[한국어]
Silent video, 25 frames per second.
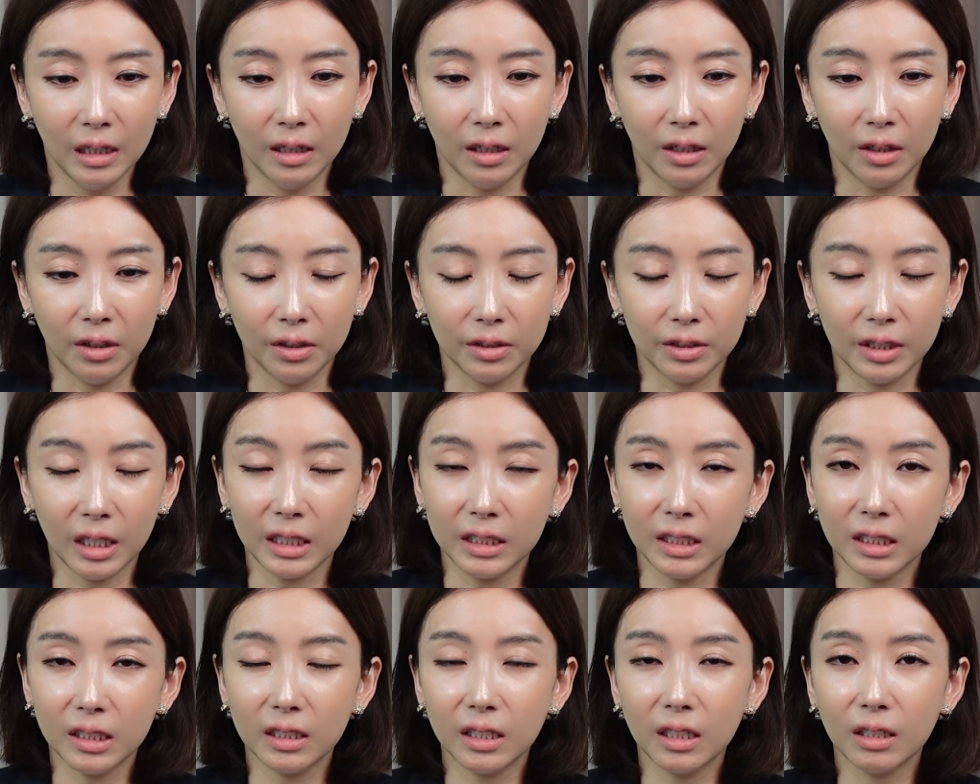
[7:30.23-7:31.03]
어,
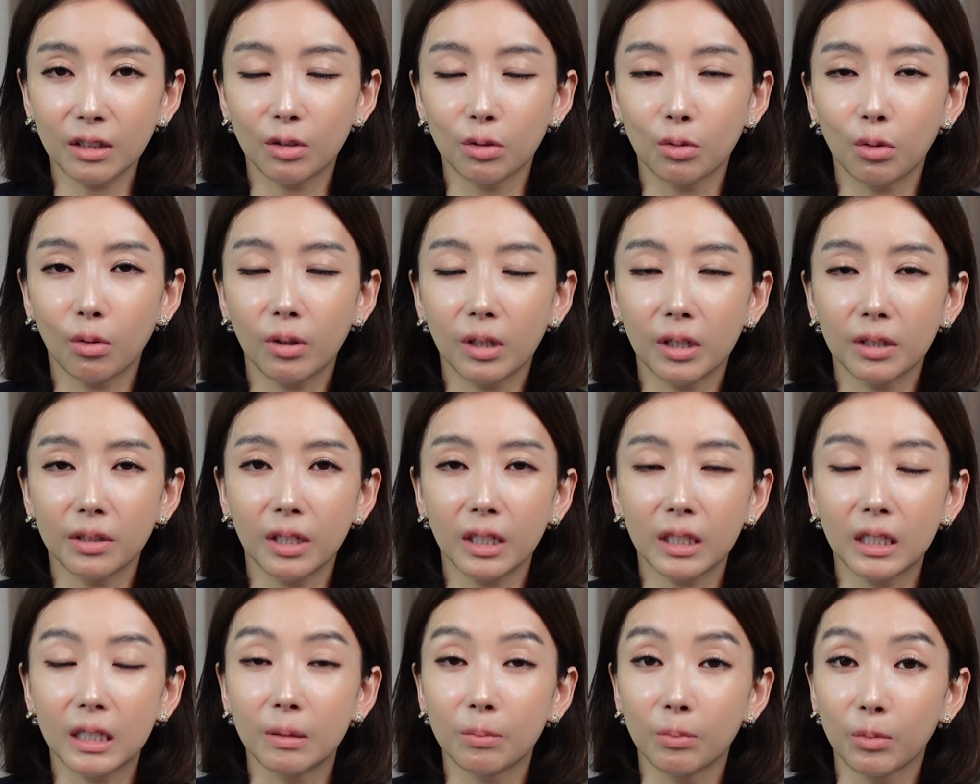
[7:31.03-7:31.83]
사실상
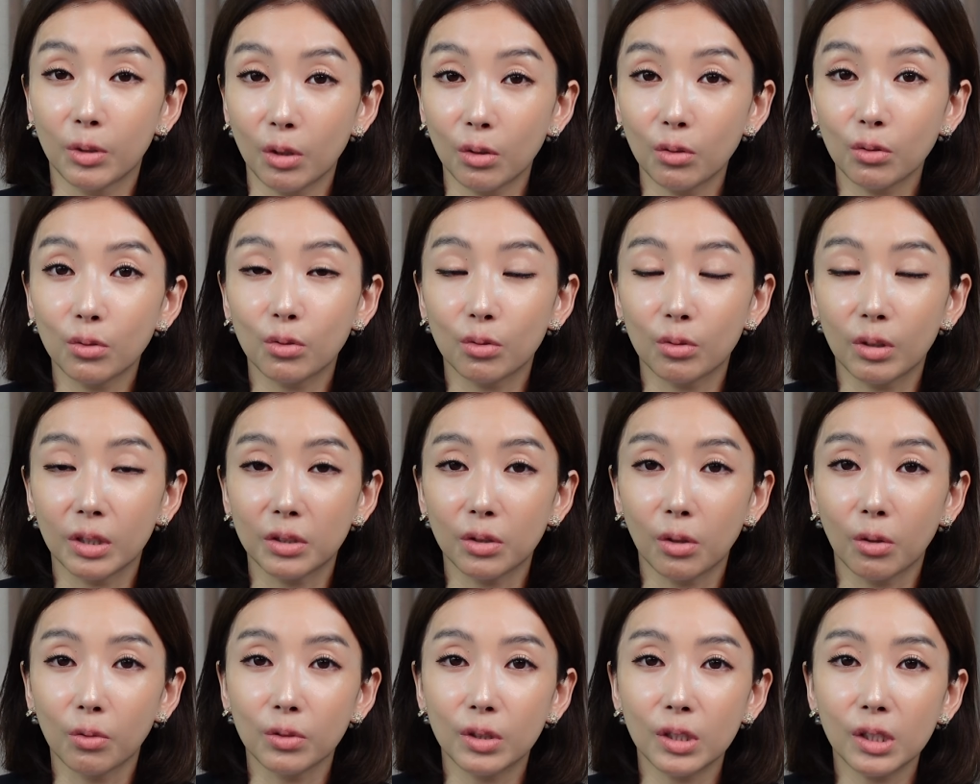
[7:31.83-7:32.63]
그동안에 김경수가
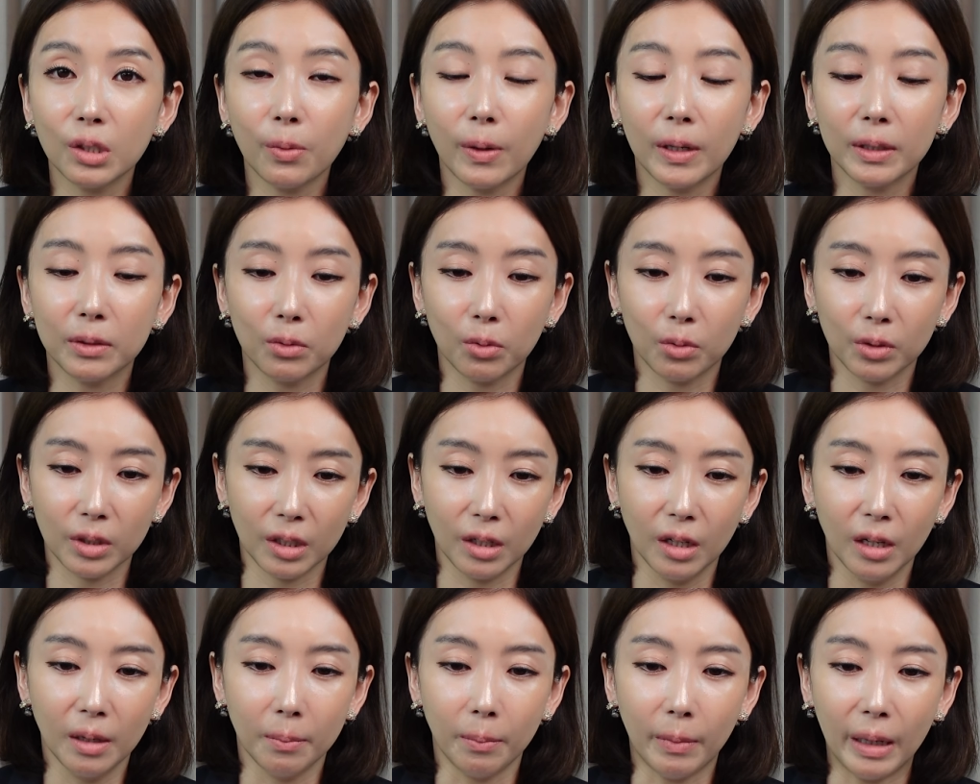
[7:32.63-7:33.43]
정치
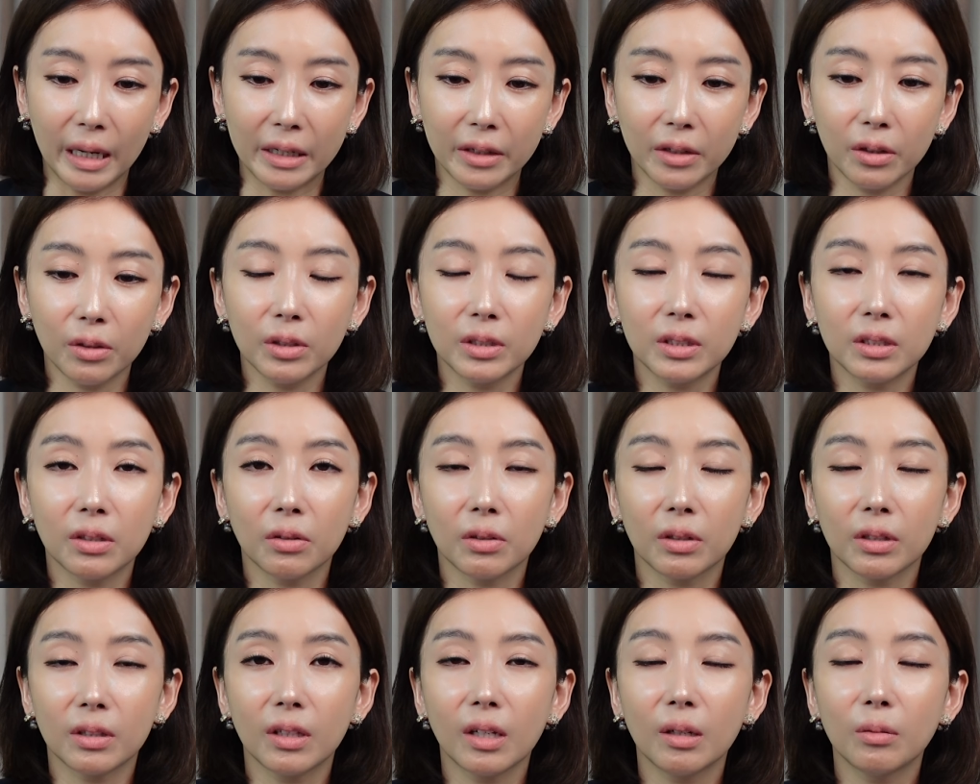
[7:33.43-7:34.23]
활동이 막혀
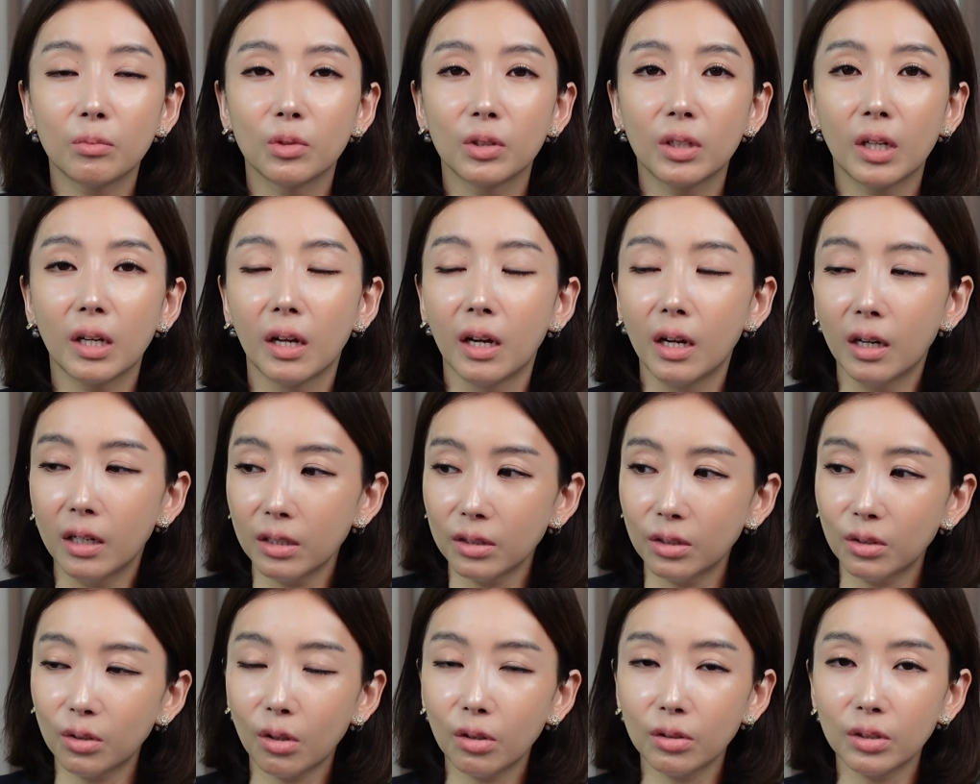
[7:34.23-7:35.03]
있었기 때문에
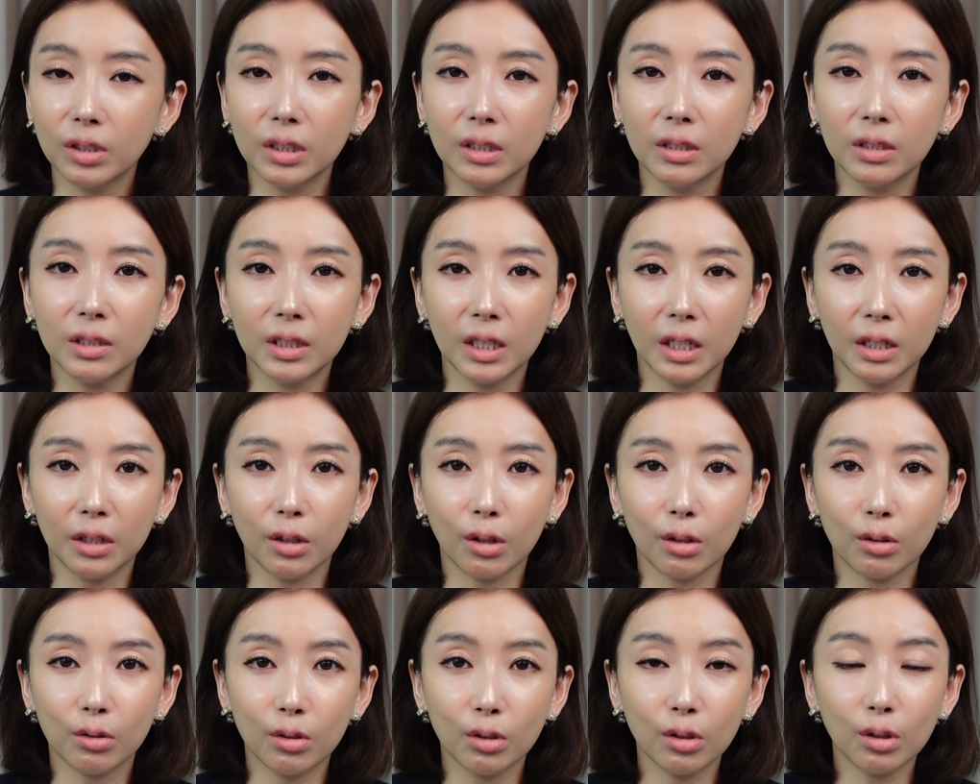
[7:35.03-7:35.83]
흩어진
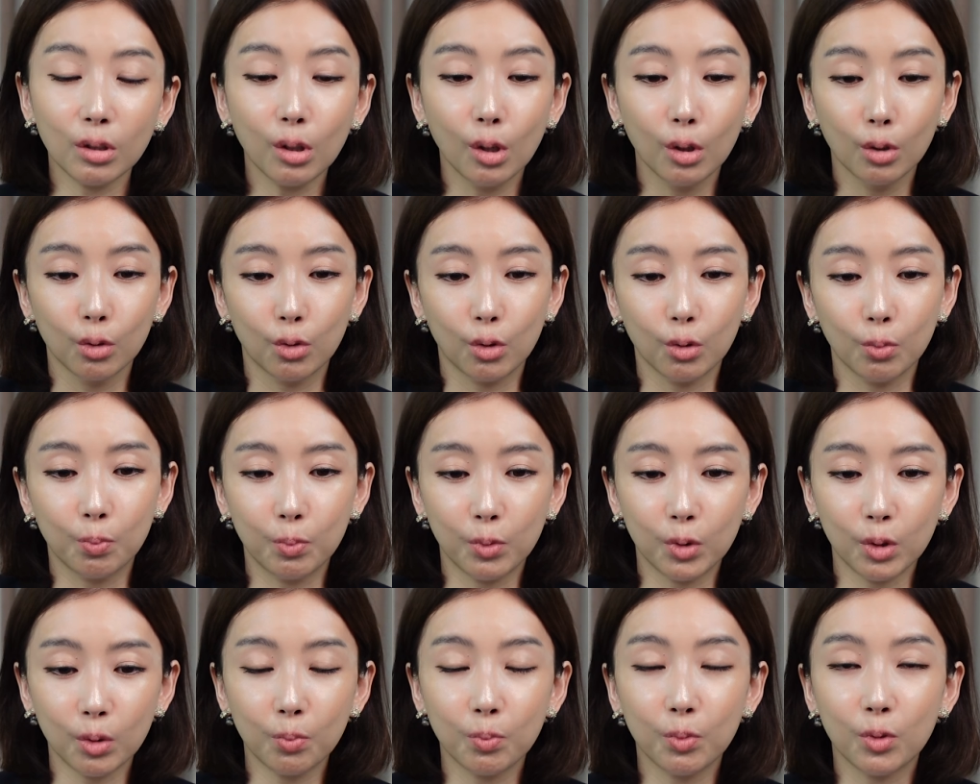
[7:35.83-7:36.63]
세력들
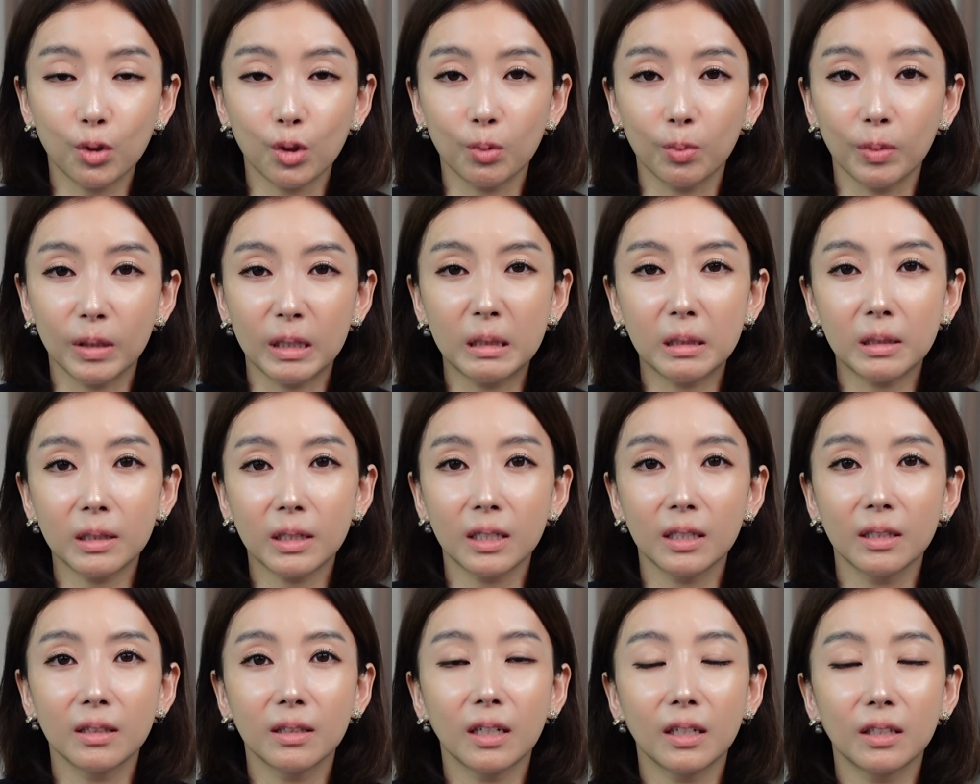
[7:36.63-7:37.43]
줍줍줍
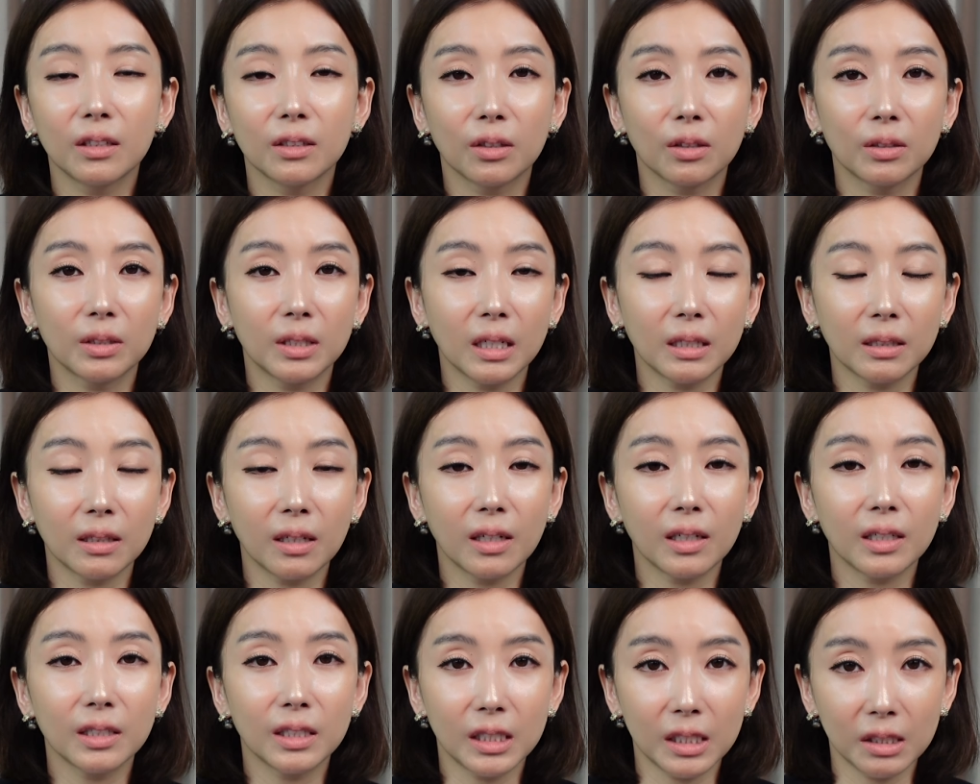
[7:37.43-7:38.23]
일으킨다는 건
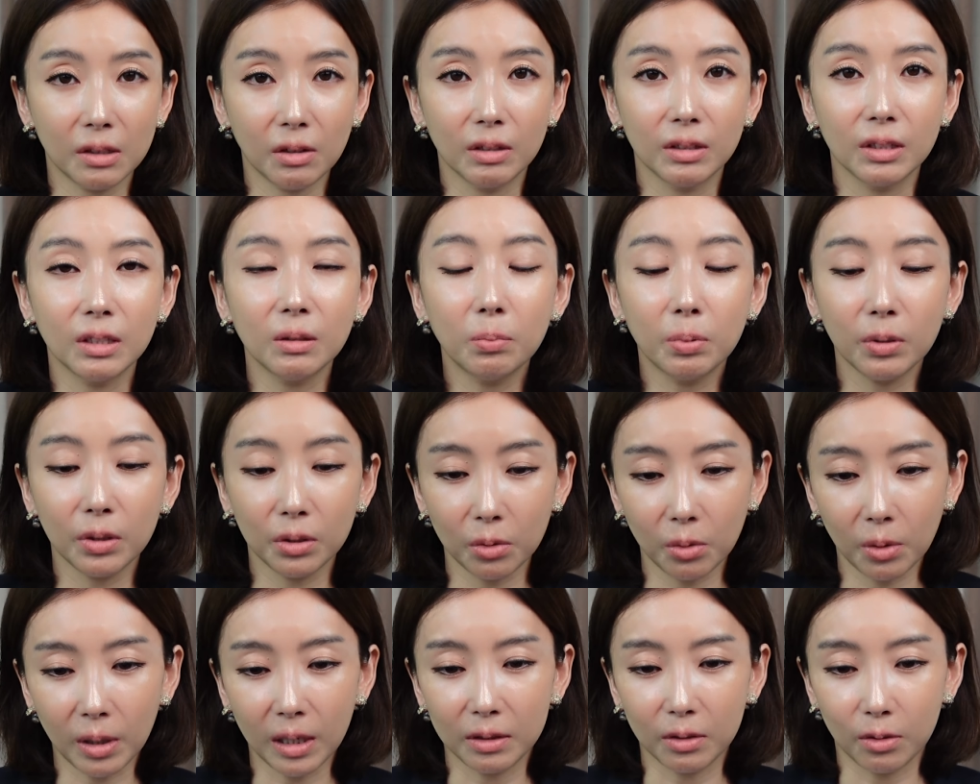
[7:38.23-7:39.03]
상당한 시간이
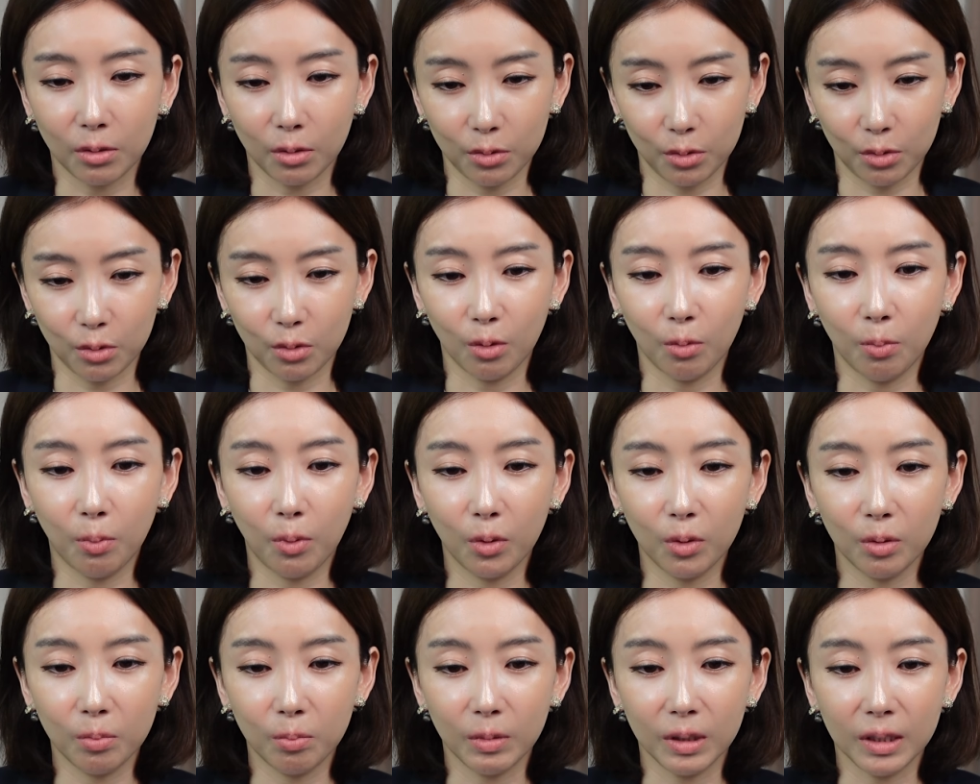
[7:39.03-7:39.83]
필요할 것으로
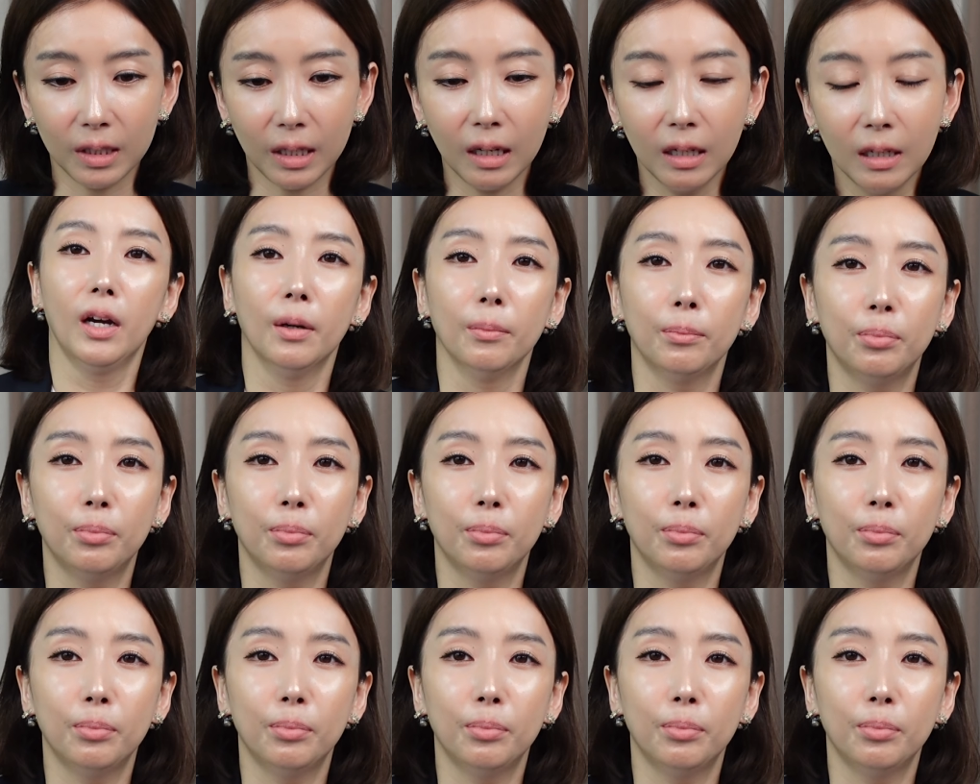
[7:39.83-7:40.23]
보입니다.